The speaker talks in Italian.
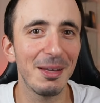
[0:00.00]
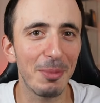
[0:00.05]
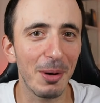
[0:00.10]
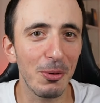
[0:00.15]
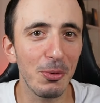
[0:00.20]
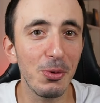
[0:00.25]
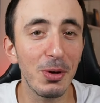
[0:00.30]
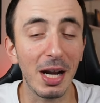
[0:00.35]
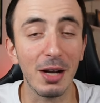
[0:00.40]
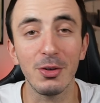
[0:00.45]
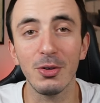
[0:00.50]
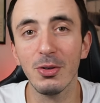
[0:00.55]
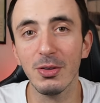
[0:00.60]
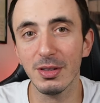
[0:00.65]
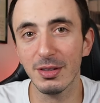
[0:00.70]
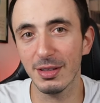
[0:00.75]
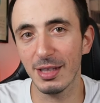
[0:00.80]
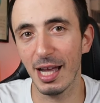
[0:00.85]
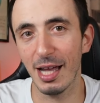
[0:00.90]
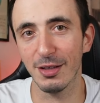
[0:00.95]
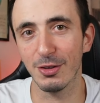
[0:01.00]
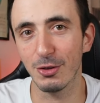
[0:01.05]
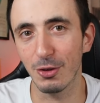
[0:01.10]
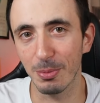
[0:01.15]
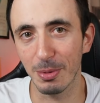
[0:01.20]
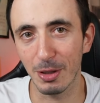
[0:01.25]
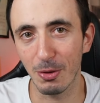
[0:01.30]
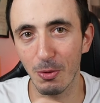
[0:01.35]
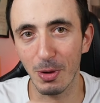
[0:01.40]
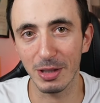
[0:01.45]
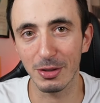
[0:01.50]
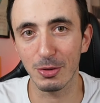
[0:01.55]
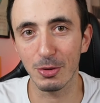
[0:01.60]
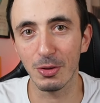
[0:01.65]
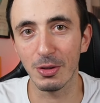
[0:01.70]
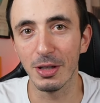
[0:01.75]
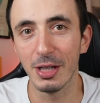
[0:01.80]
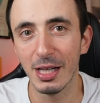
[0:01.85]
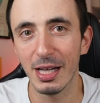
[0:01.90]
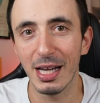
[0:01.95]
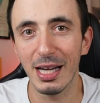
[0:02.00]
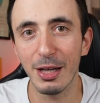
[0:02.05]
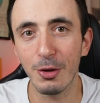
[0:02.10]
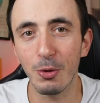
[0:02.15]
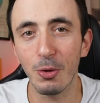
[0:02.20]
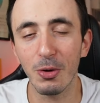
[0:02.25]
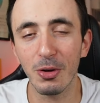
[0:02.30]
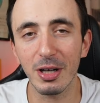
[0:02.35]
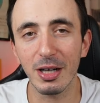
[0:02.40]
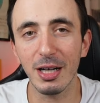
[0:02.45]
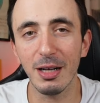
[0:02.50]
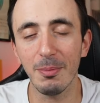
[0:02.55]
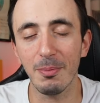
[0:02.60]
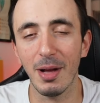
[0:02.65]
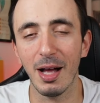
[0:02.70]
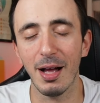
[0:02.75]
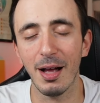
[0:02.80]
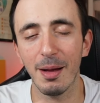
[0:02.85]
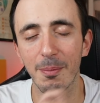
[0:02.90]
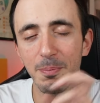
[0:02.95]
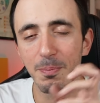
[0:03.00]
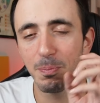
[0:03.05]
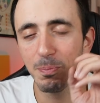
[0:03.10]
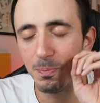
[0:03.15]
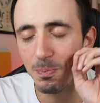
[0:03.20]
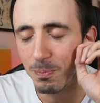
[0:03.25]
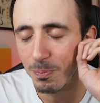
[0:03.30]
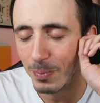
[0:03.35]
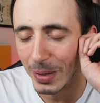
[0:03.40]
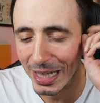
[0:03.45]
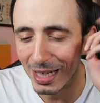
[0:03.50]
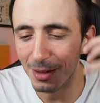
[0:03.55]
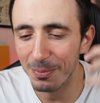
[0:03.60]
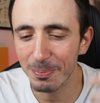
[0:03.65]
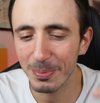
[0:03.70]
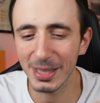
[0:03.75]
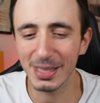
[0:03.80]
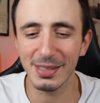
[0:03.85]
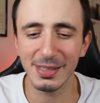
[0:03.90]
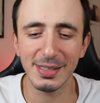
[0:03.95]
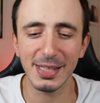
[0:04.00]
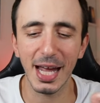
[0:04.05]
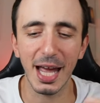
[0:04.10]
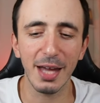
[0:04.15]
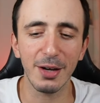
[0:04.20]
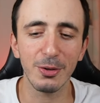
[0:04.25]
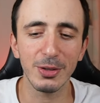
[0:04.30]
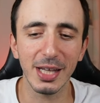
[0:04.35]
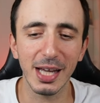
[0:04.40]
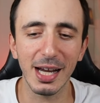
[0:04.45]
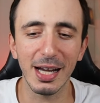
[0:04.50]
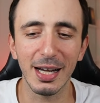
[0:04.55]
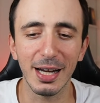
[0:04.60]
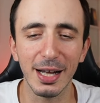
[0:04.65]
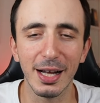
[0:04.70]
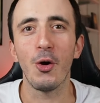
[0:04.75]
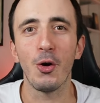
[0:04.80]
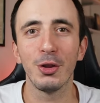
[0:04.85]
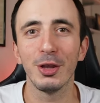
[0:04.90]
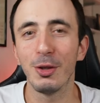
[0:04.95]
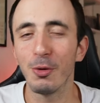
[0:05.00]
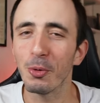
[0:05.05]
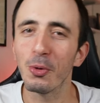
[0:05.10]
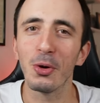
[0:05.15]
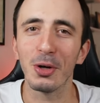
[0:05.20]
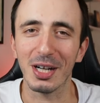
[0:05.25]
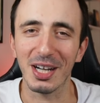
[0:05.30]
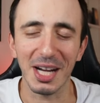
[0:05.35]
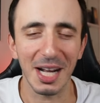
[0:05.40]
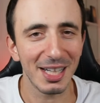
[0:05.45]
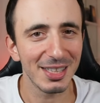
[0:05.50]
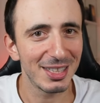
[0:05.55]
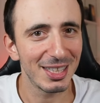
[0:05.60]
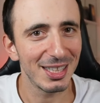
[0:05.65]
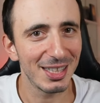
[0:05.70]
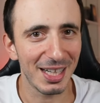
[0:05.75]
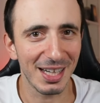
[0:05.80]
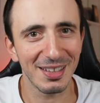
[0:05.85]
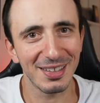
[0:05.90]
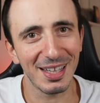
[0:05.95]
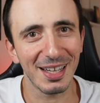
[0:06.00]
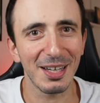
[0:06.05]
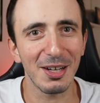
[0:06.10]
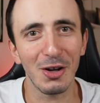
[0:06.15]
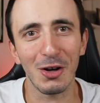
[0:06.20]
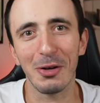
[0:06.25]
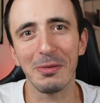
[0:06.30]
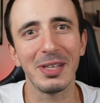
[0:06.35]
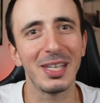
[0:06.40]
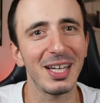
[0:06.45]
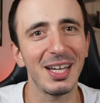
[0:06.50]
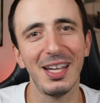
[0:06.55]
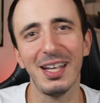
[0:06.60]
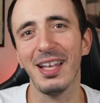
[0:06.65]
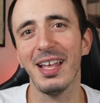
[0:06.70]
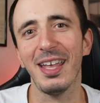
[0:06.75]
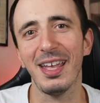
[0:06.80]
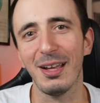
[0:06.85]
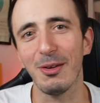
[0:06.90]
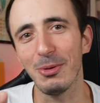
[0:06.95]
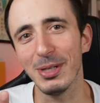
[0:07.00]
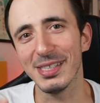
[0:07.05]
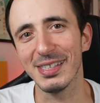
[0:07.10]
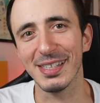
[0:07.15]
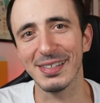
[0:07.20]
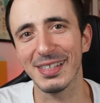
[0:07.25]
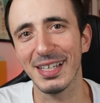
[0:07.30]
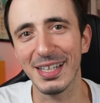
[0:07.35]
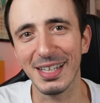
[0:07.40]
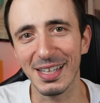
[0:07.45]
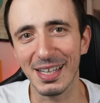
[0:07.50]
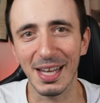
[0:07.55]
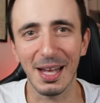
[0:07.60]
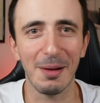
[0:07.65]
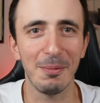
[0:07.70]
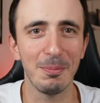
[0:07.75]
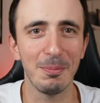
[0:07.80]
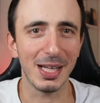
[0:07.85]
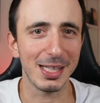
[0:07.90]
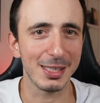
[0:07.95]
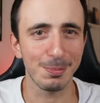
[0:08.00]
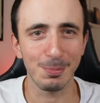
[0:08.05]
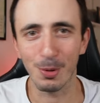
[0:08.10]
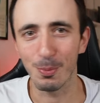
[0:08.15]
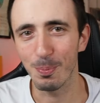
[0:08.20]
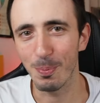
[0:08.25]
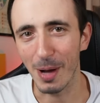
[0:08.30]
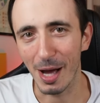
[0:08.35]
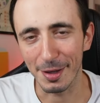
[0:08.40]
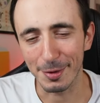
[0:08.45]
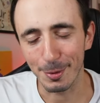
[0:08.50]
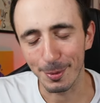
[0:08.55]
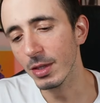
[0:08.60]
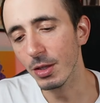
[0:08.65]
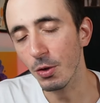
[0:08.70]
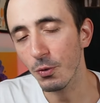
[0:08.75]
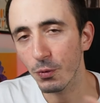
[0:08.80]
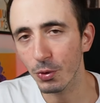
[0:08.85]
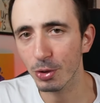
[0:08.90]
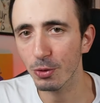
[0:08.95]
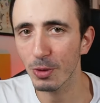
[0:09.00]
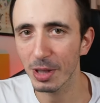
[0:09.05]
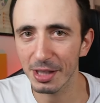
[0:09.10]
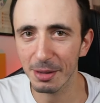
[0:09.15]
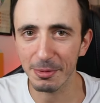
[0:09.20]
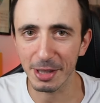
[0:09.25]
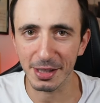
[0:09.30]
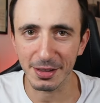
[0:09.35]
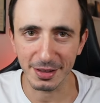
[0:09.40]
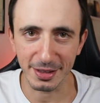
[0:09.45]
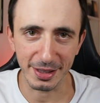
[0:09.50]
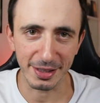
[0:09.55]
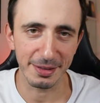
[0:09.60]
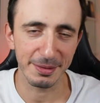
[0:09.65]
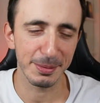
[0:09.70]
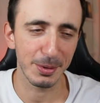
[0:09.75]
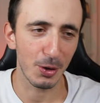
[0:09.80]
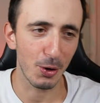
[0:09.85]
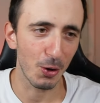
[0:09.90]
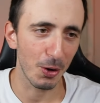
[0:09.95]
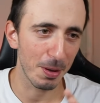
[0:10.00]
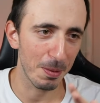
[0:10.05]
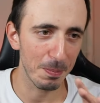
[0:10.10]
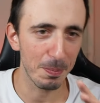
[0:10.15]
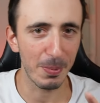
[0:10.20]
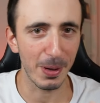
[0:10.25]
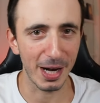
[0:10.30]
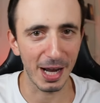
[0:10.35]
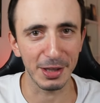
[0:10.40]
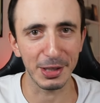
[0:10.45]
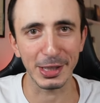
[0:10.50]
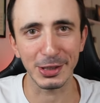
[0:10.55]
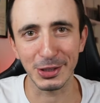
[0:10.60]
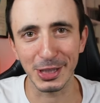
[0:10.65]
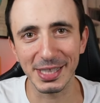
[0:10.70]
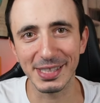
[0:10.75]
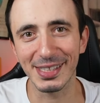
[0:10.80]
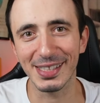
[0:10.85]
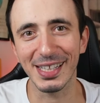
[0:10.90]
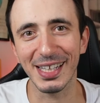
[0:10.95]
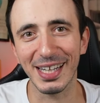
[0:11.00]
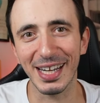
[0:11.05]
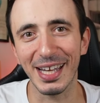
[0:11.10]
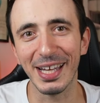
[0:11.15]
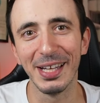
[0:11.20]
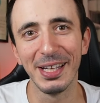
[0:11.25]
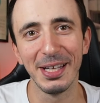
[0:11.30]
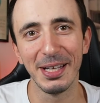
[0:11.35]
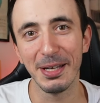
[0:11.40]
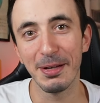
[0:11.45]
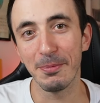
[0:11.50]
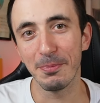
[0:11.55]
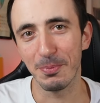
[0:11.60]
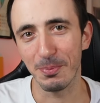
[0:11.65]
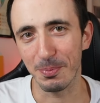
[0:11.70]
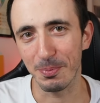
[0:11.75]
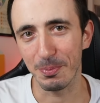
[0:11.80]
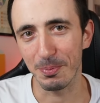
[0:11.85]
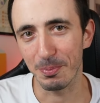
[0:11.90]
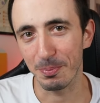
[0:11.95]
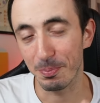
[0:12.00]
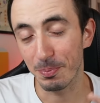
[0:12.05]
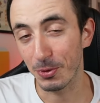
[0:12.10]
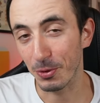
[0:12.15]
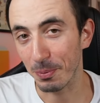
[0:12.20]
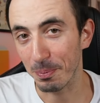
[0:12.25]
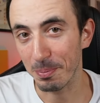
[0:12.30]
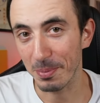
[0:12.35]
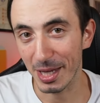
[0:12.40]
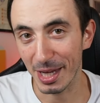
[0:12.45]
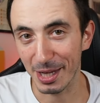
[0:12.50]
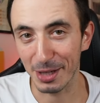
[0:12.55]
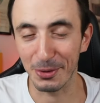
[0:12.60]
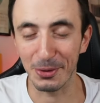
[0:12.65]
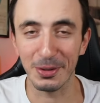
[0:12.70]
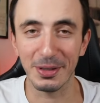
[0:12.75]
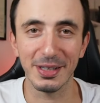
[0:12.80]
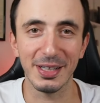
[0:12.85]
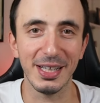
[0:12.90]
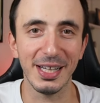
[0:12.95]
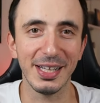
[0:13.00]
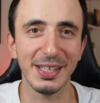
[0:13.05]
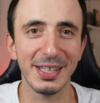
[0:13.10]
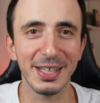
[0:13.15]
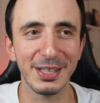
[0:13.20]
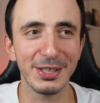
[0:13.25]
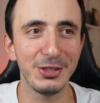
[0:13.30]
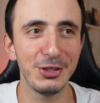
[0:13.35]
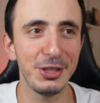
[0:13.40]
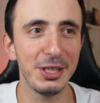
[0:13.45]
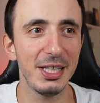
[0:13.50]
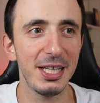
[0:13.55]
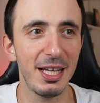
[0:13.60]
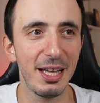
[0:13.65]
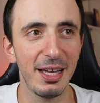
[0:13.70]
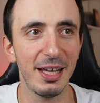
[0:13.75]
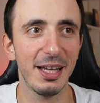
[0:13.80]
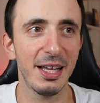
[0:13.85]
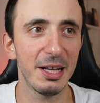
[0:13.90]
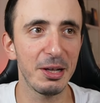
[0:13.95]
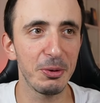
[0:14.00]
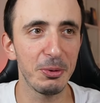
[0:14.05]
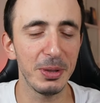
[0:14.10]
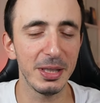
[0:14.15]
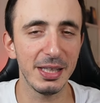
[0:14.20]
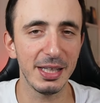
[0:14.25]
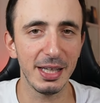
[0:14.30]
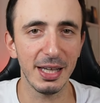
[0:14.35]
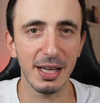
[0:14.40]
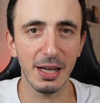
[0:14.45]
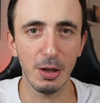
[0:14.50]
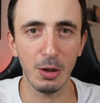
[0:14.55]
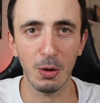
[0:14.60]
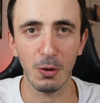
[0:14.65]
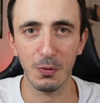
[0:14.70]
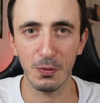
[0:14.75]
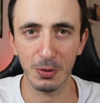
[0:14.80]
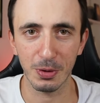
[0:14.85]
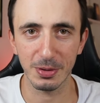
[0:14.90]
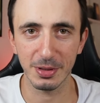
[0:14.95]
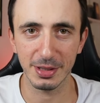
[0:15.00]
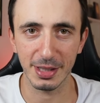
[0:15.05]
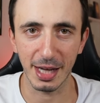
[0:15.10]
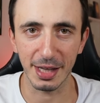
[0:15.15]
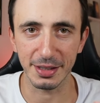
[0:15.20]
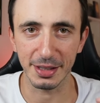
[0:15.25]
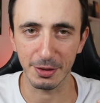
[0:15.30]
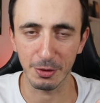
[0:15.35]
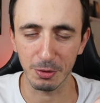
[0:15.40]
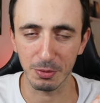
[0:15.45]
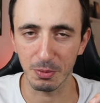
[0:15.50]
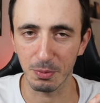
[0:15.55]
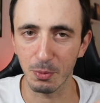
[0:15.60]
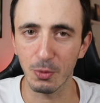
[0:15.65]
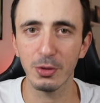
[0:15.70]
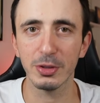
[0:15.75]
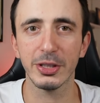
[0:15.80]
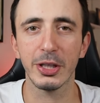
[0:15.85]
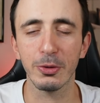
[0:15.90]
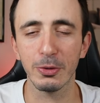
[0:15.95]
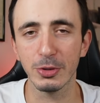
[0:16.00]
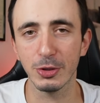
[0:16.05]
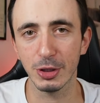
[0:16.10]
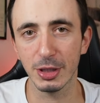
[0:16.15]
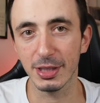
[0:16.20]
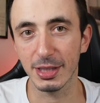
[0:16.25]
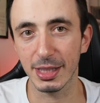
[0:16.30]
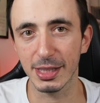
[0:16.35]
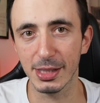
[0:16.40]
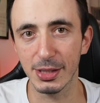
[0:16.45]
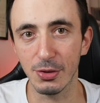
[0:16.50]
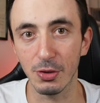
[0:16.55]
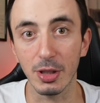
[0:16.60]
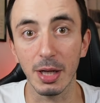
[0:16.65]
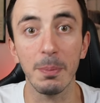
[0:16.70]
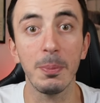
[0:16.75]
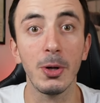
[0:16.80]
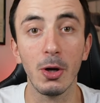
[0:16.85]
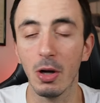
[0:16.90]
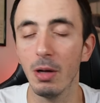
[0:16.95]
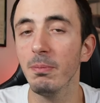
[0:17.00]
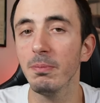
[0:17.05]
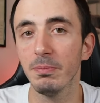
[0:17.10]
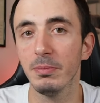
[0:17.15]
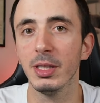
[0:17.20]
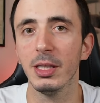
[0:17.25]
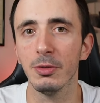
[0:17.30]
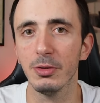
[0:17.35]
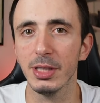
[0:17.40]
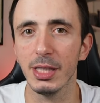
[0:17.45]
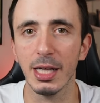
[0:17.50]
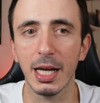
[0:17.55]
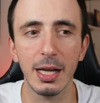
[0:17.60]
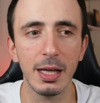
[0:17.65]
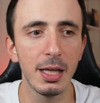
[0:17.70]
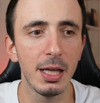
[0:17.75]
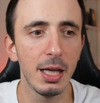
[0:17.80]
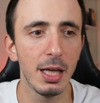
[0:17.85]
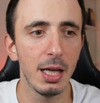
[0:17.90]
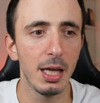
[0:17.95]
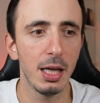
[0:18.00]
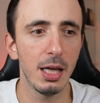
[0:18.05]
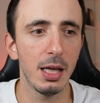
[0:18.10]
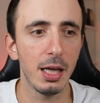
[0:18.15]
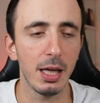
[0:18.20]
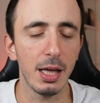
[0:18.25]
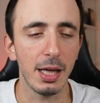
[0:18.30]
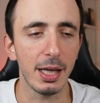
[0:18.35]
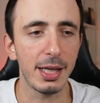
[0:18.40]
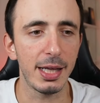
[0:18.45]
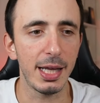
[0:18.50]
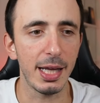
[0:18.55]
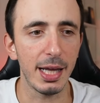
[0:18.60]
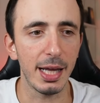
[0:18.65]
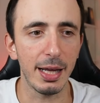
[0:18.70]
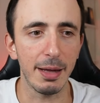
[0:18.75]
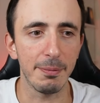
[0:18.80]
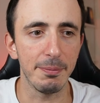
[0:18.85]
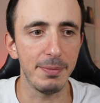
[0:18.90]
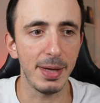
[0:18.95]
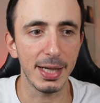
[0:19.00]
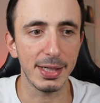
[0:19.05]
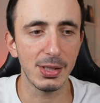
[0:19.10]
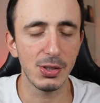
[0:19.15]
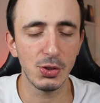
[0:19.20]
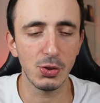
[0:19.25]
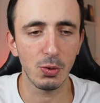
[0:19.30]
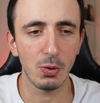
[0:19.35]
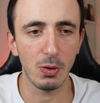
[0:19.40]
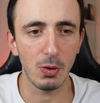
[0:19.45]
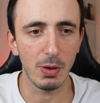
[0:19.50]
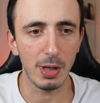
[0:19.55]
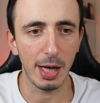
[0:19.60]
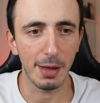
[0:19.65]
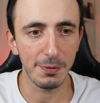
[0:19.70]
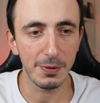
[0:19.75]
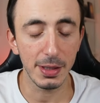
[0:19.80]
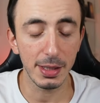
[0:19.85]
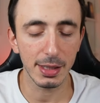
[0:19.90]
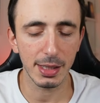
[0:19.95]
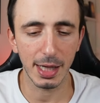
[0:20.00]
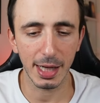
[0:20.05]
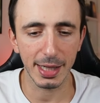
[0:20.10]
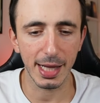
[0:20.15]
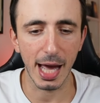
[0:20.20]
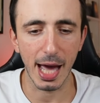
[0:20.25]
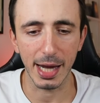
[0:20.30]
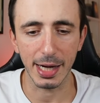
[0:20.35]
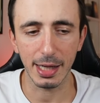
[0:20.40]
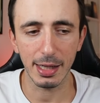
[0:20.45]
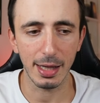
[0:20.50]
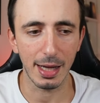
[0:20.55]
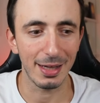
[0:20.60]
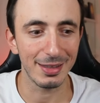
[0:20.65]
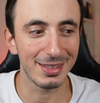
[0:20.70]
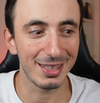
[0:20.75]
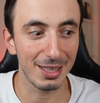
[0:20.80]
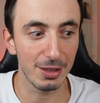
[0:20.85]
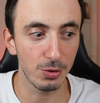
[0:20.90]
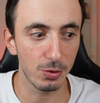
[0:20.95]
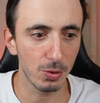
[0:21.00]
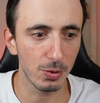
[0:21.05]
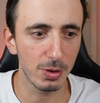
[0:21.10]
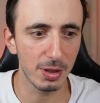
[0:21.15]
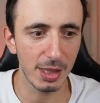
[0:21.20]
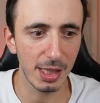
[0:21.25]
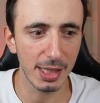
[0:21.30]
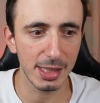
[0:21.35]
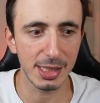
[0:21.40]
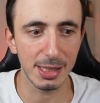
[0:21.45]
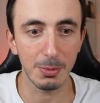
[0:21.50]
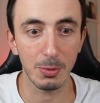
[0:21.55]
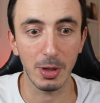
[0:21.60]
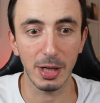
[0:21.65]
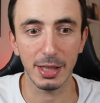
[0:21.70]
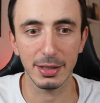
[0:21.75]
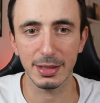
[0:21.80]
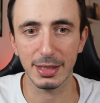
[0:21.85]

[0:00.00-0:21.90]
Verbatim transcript: paura, non tanto per quando le corri, ma per il pensiero del devo correre altri 30 km e questa salita spompato. Fortunatamente ho imparato a gestire mm, più o meno le energie e quindi le ho affrontate con molta concentrazione. Però vi devo dire eh, che verso la fine della gara, al 38esimo e al